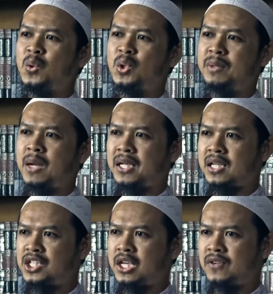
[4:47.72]
untuk
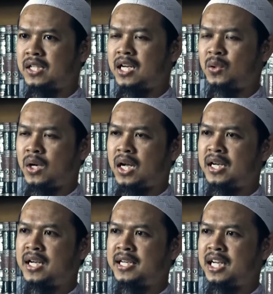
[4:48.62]
mendapatkan syafaat
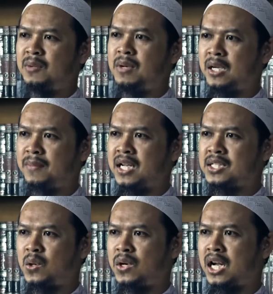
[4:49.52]
Al-Quran adalah bagaimana
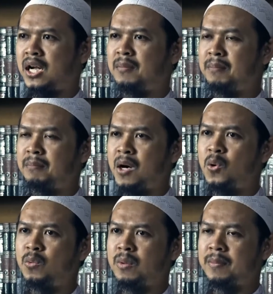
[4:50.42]
seorang mau
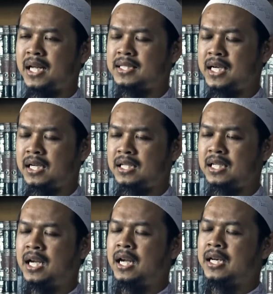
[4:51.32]
mempelajari
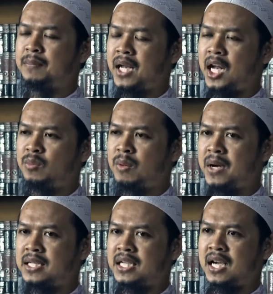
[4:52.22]
melalui
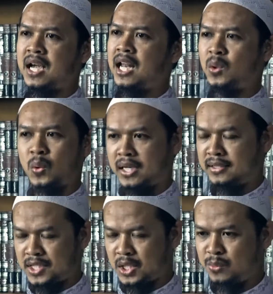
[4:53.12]
membaca Al-Quran
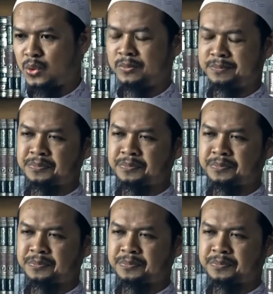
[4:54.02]
tersebut.